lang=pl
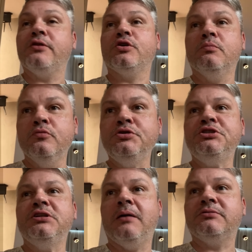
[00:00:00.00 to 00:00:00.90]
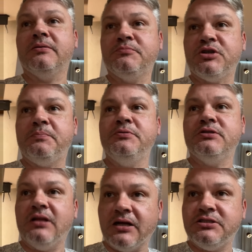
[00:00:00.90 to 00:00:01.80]
to musi nam ten
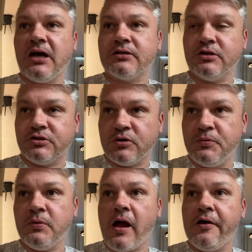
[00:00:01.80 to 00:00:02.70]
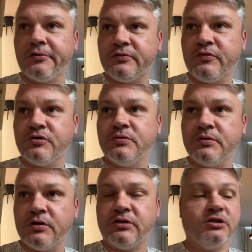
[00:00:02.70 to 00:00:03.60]
przepis dać, jak to zrobiła i
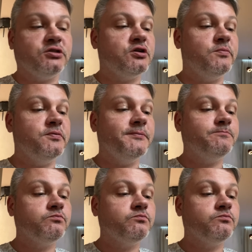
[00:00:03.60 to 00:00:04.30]
otworzymy go też zrobiłem.